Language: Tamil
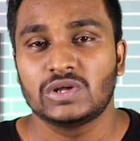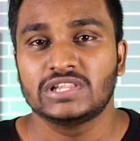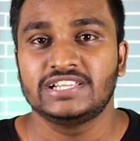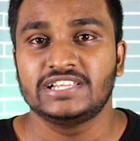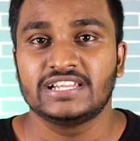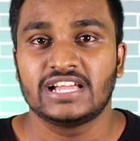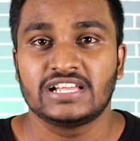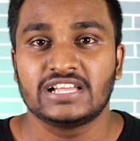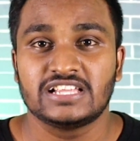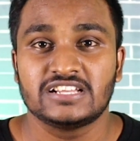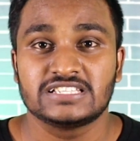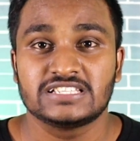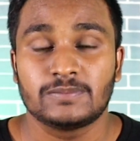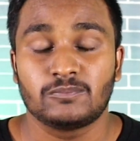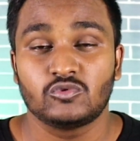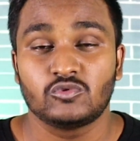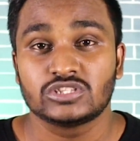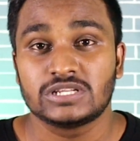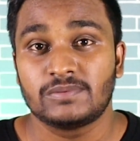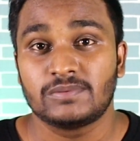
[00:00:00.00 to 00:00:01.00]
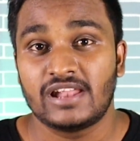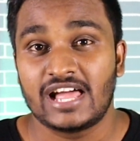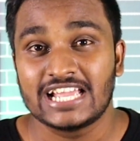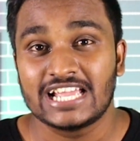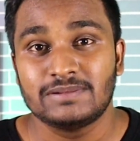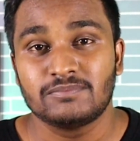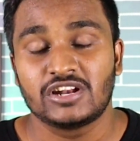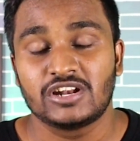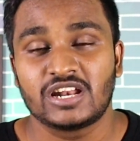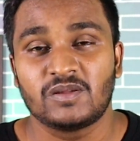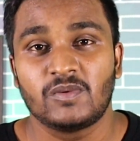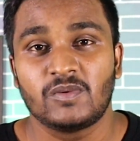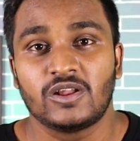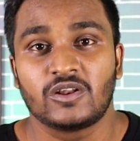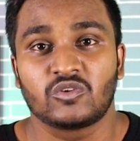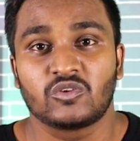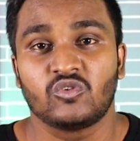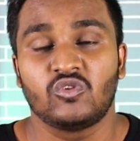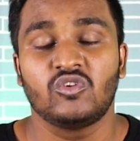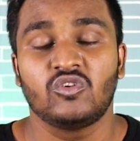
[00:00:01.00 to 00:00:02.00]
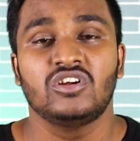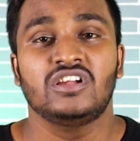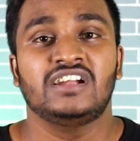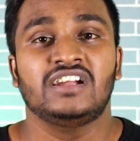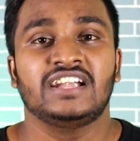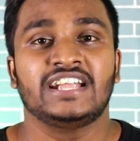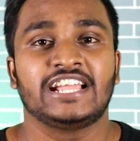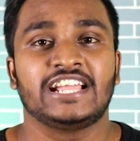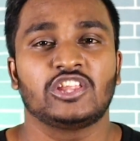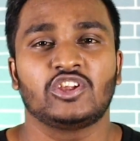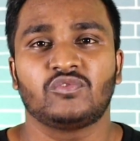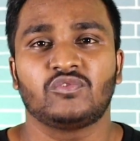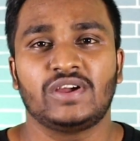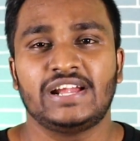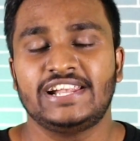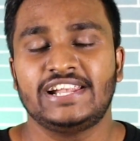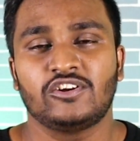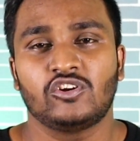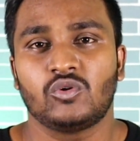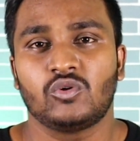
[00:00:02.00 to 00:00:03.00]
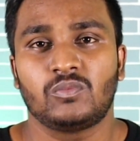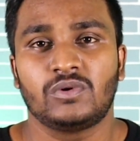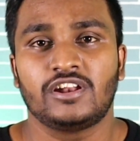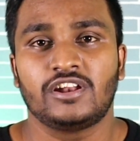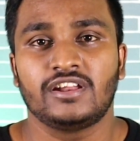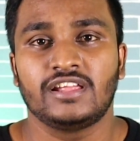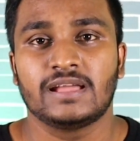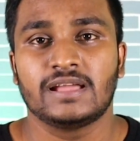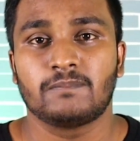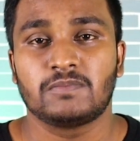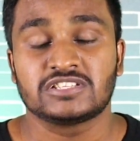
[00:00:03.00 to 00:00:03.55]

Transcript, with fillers: பார்த்தீங்கன்னா ஏதாவது சப்போஸ் நம்ம லாகின் பண்ணுற மாதிரி இருக்கும் நீங்கள் ஏதாவது ஃபைல் டெவலப் பண்ணுறீங்க